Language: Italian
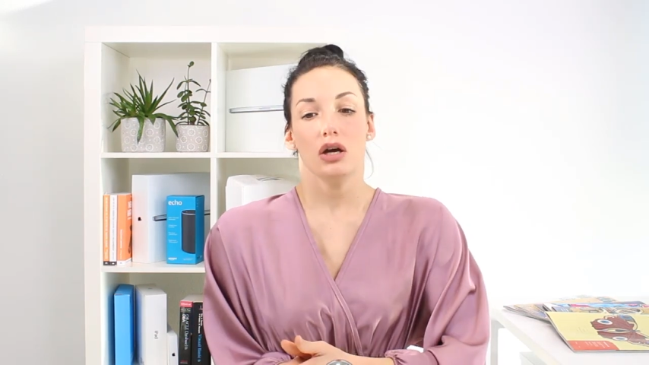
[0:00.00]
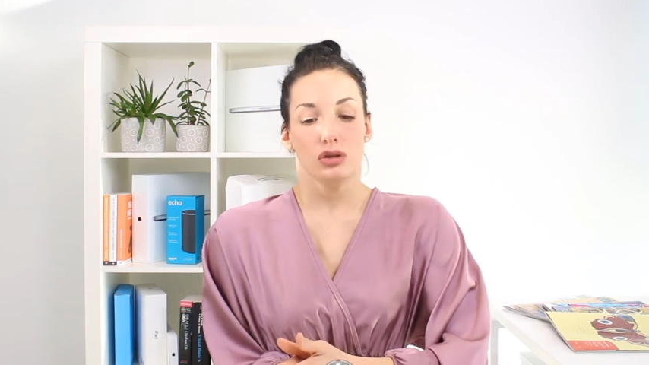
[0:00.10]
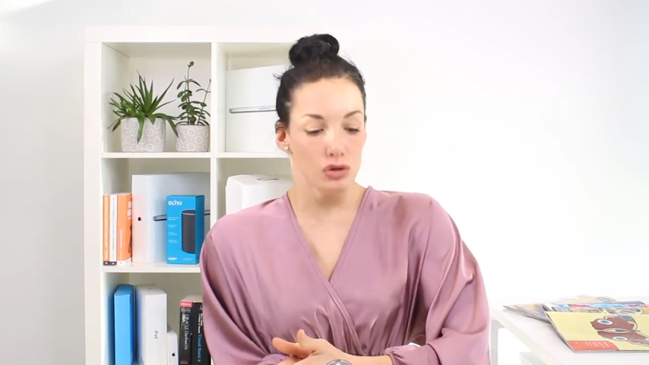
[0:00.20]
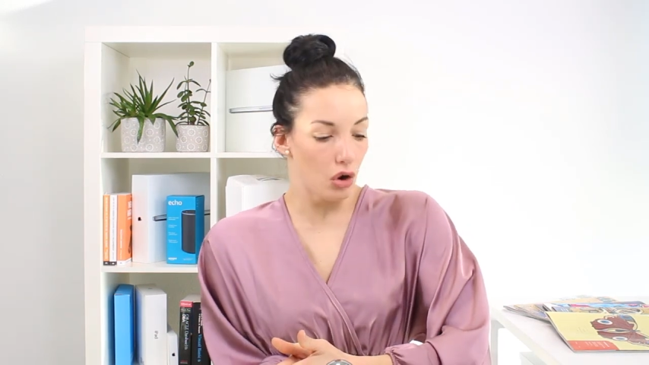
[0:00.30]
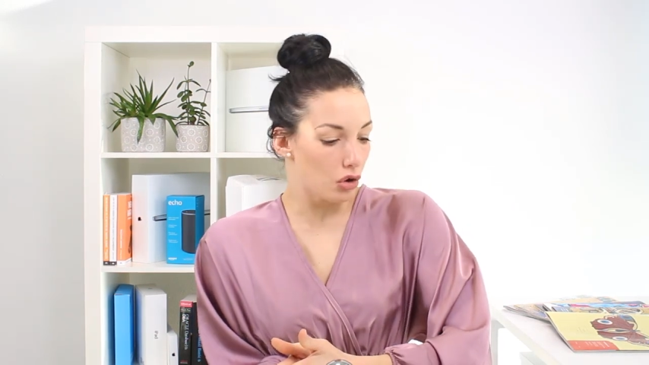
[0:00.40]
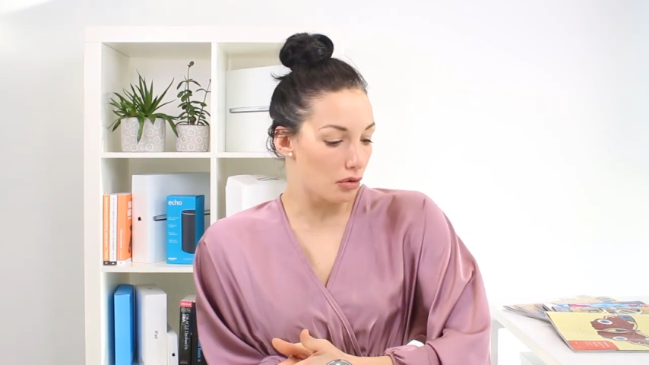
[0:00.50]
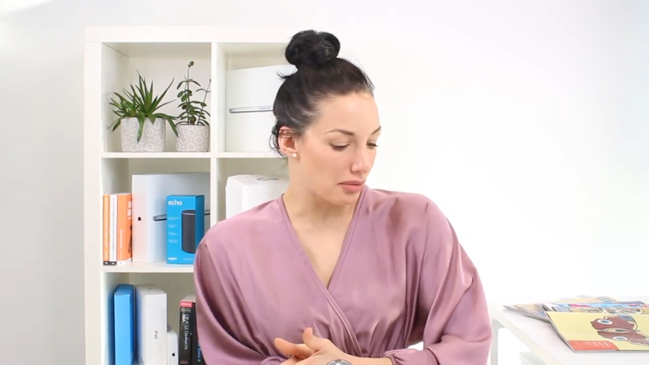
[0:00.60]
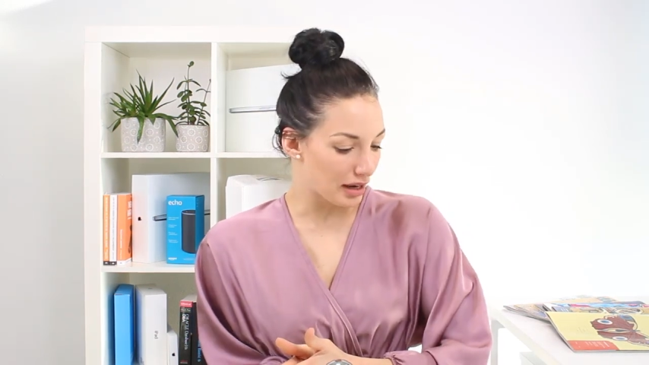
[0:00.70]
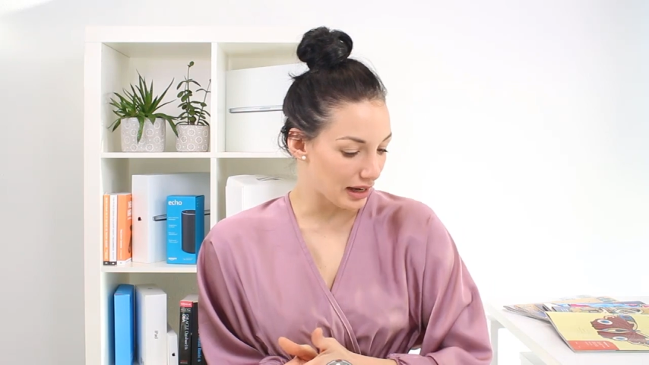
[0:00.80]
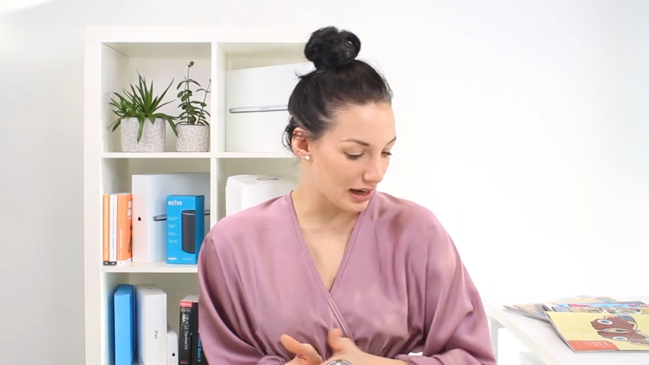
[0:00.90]
non
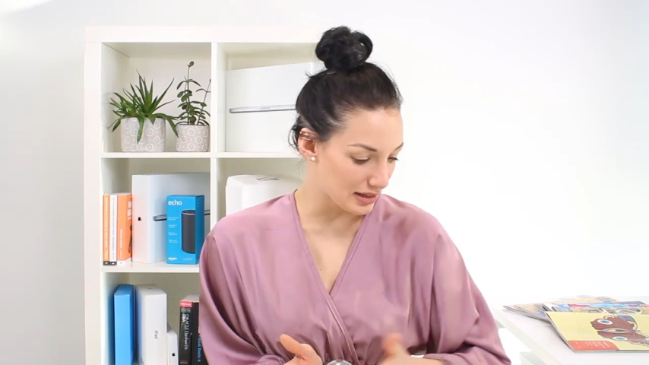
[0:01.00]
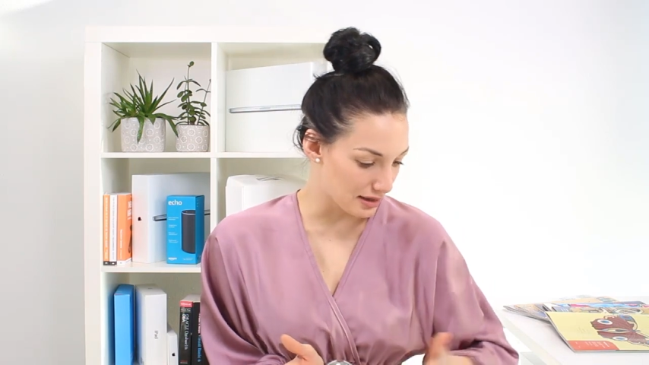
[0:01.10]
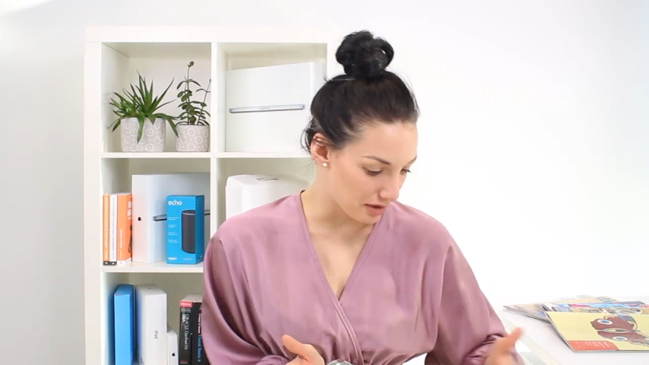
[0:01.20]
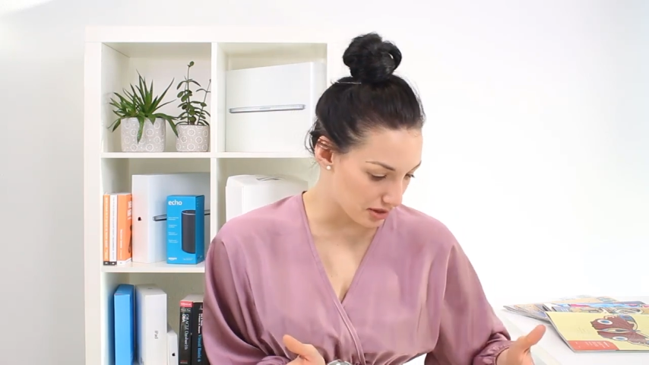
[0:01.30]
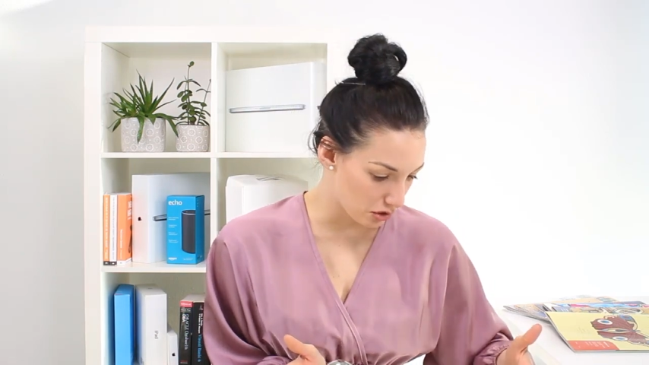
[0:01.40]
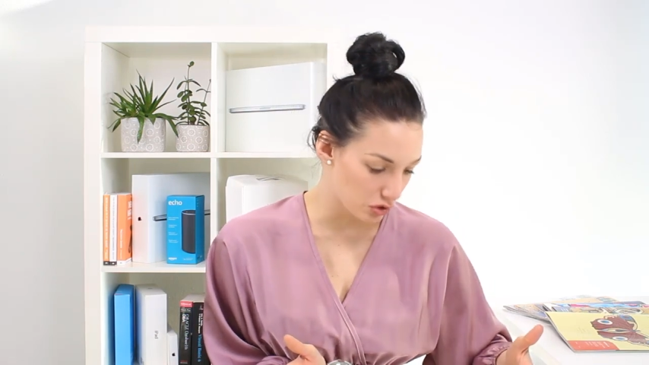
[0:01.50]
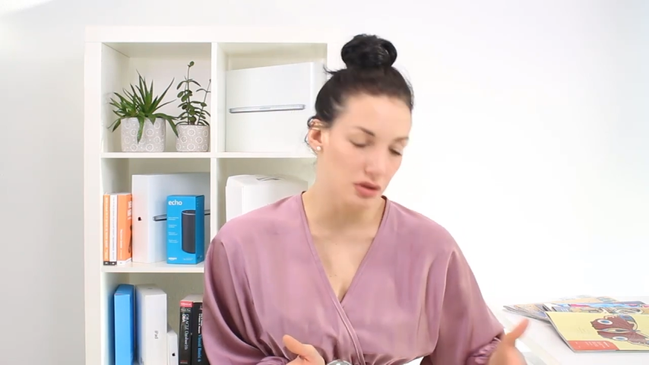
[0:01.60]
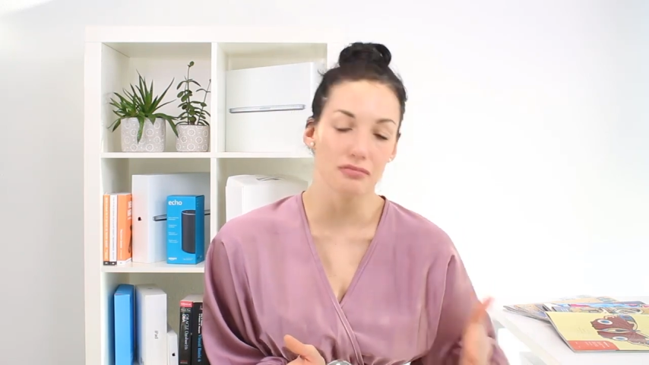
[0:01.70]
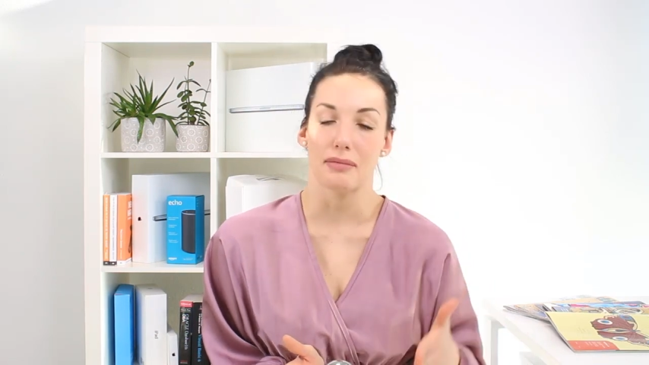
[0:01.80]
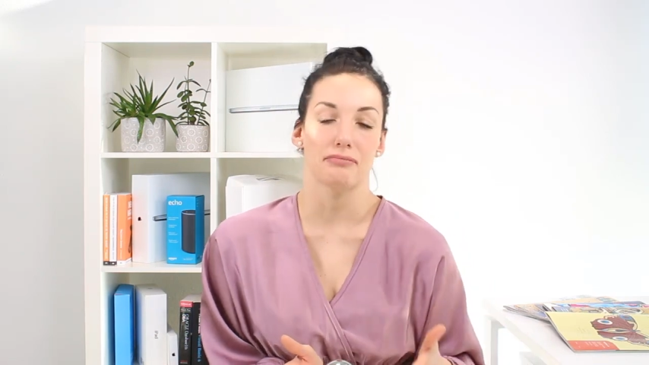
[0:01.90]
comparirà il SMS
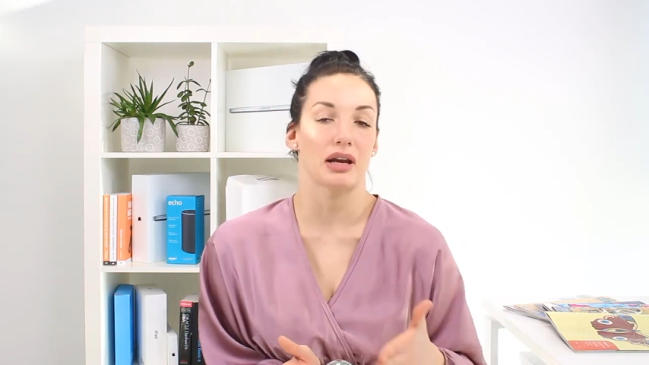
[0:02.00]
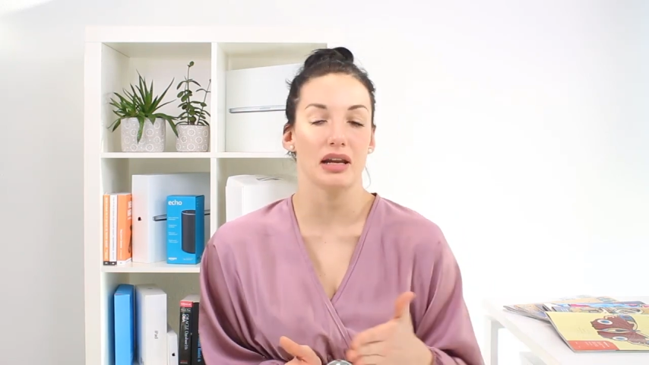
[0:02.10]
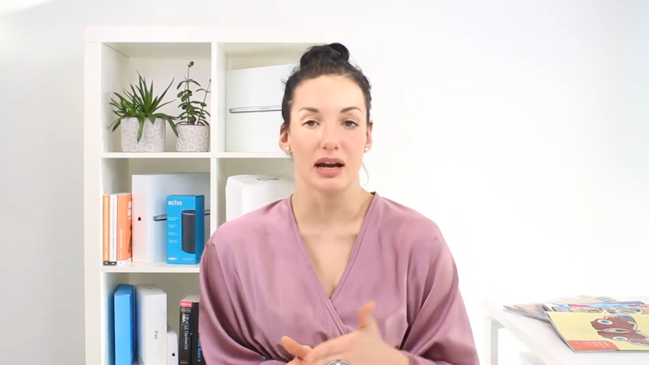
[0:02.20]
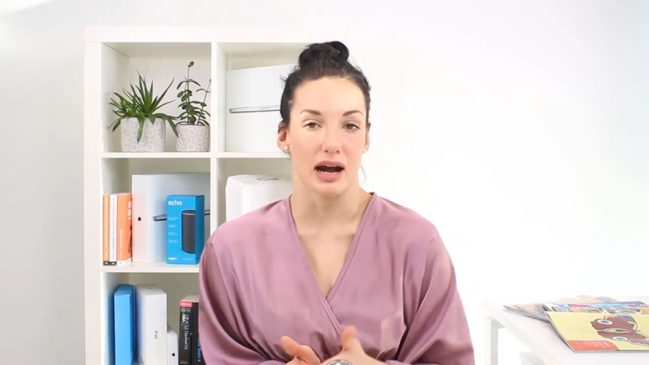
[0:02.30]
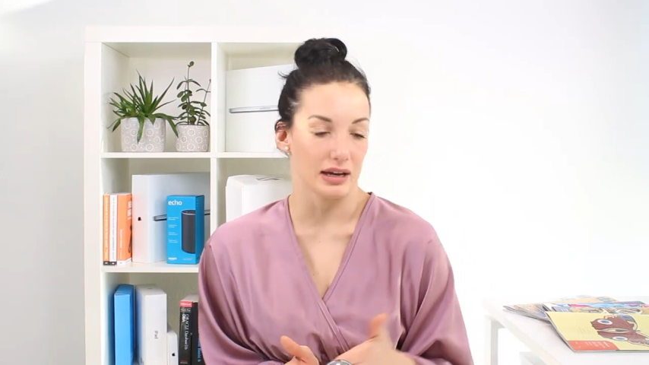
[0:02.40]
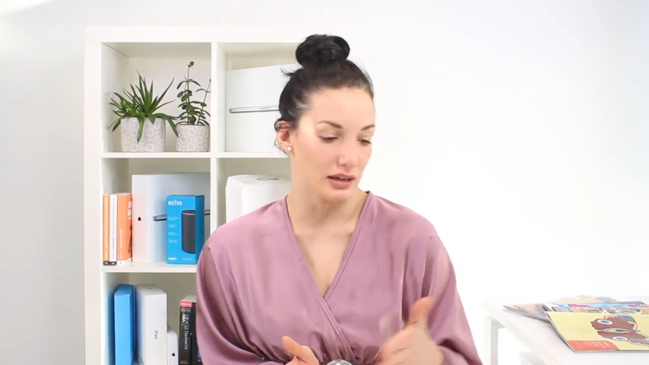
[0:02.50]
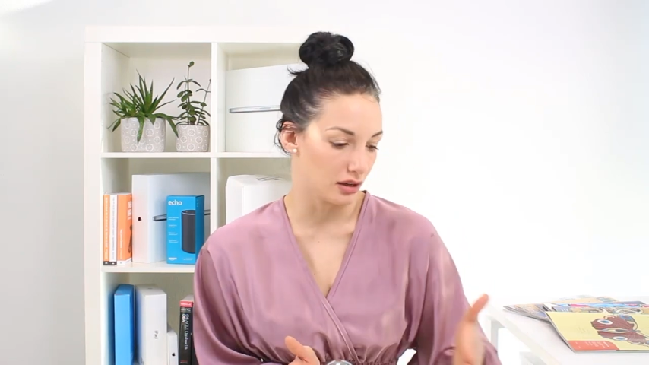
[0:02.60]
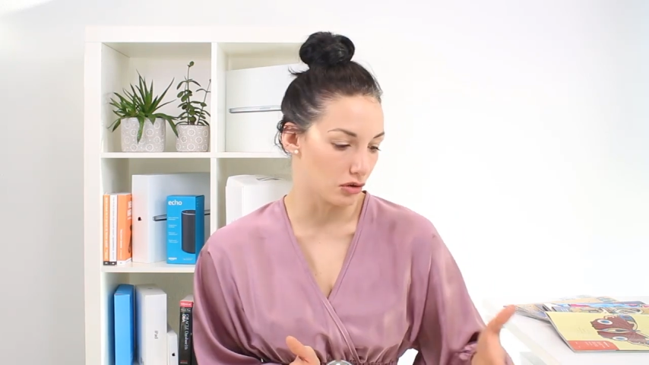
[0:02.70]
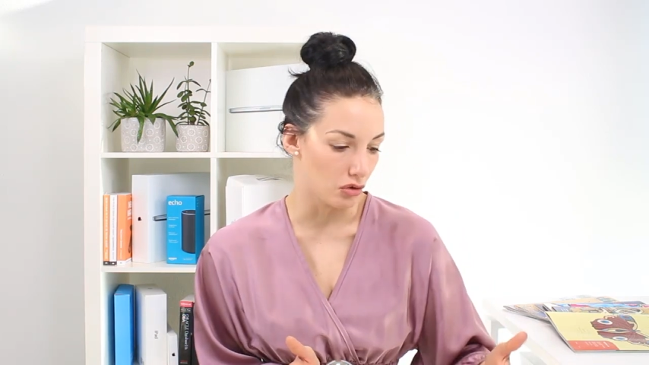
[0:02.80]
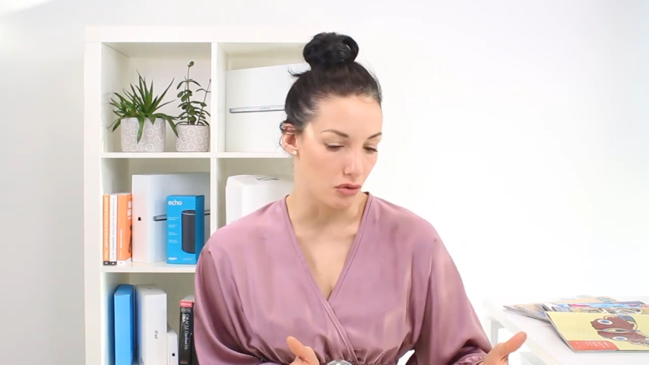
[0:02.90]
vostro, ma
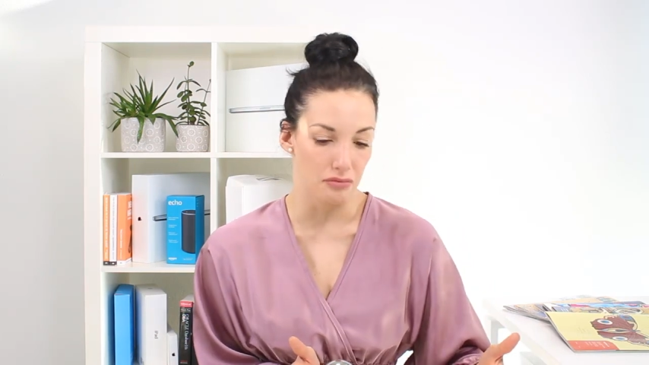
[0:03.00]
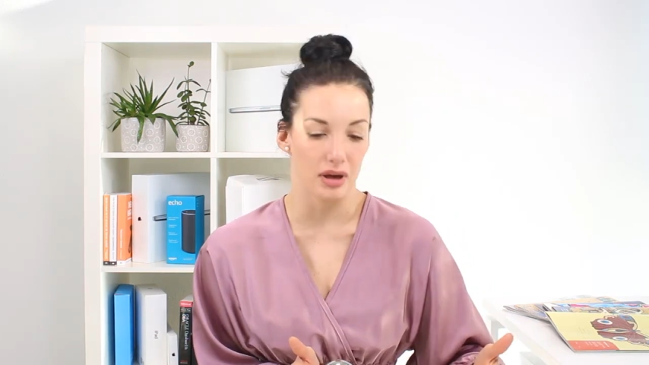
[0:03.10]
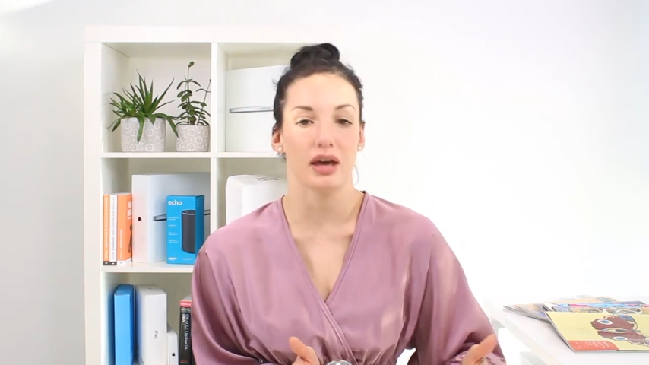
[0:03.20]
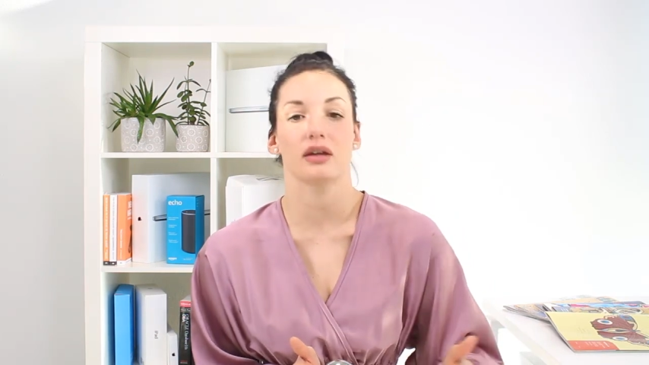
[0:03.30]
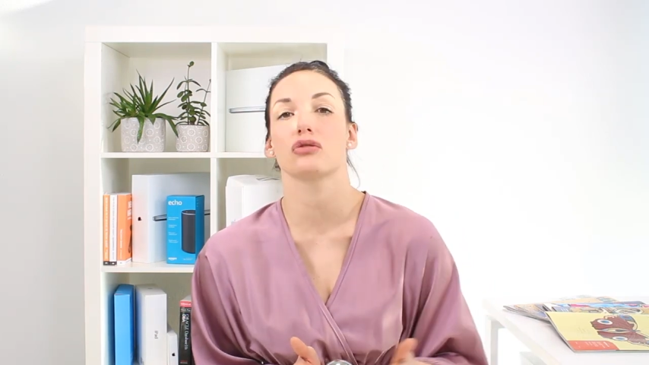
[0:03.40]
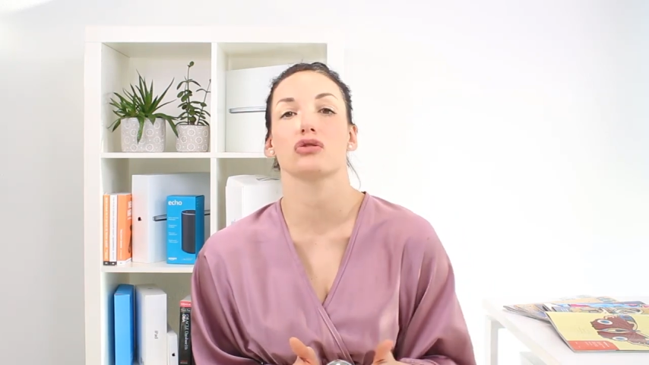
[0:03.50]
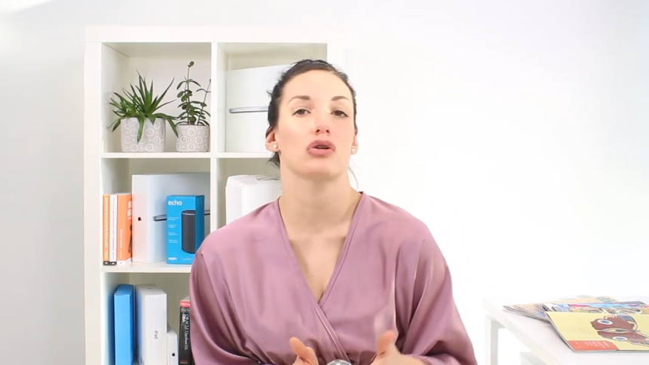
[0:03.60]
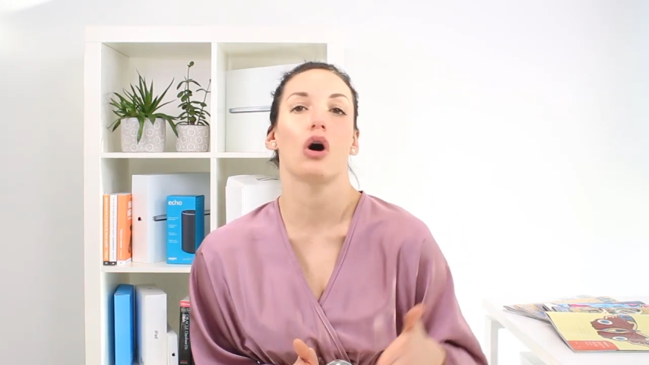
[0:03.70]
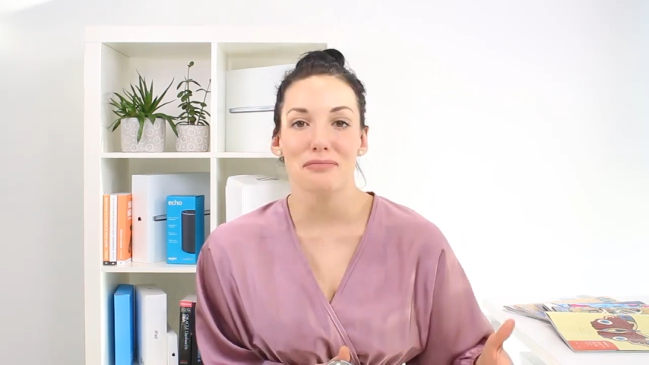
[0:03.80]
parlerai come, non so,